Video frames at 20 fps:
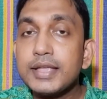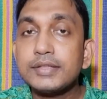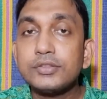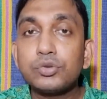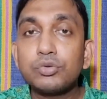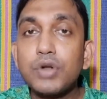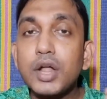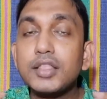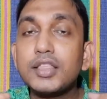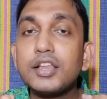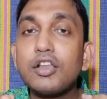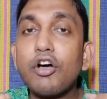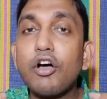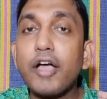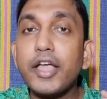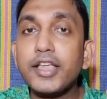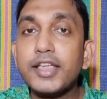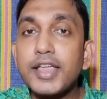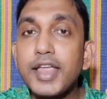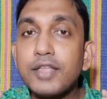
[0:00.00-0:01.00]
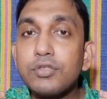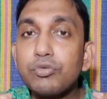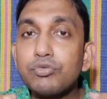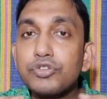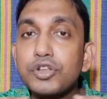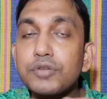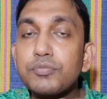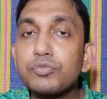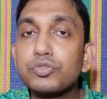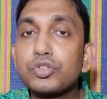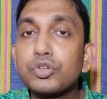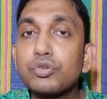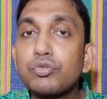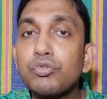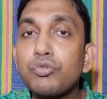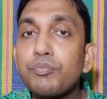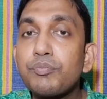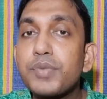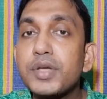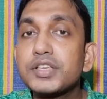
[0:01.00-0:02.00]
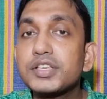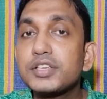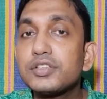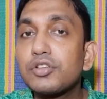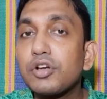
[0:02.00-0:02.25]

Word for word: জুড়া দিলে হয় কি এই দুটোর মধ্যে খুব বেশি